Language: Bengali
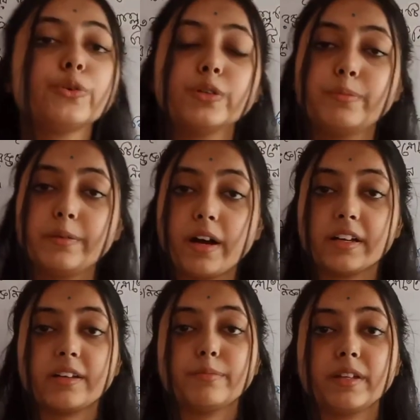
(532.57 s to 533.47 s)
কোন
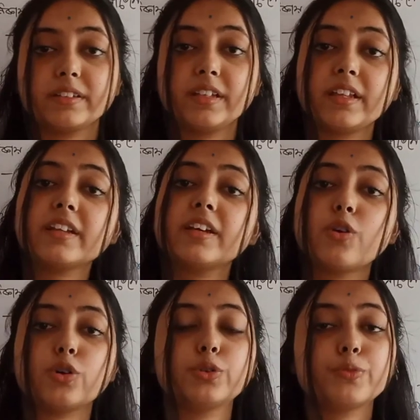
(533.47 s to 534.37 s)
বিভাগের ব্যক্তিদেরকে
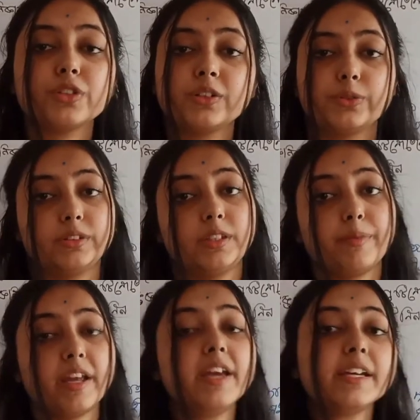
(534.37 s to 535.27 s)
রক্ত প্রদান করতে
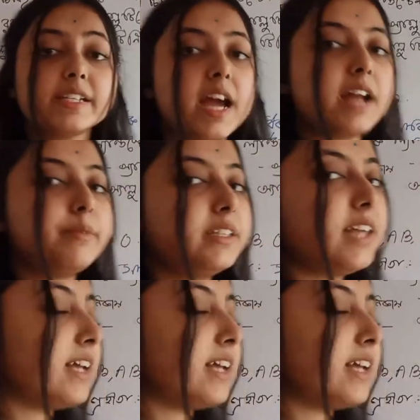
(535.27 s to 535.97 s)
পারে সার্বিক